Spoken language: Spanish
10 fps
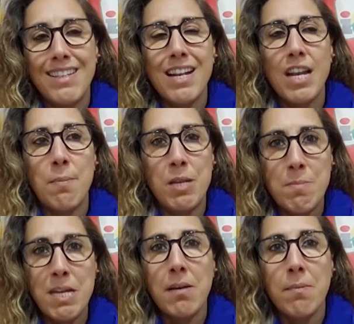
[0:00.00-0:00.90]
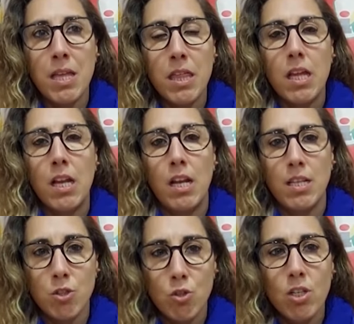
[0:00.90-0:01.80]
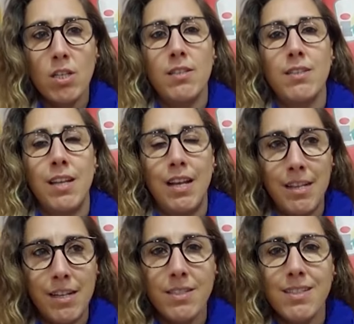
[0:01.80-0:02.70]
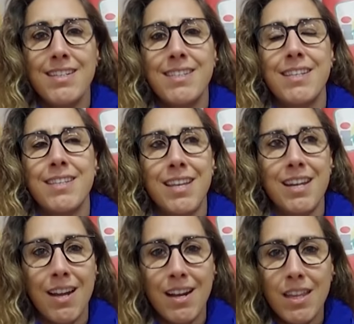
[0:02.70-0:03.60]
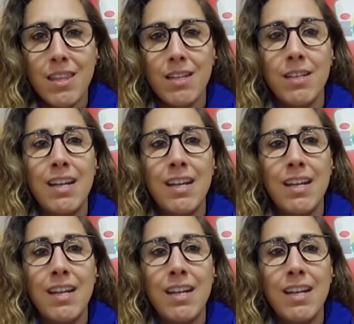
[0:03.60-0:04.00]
es la primera vez en la historia de Linares que se externaliza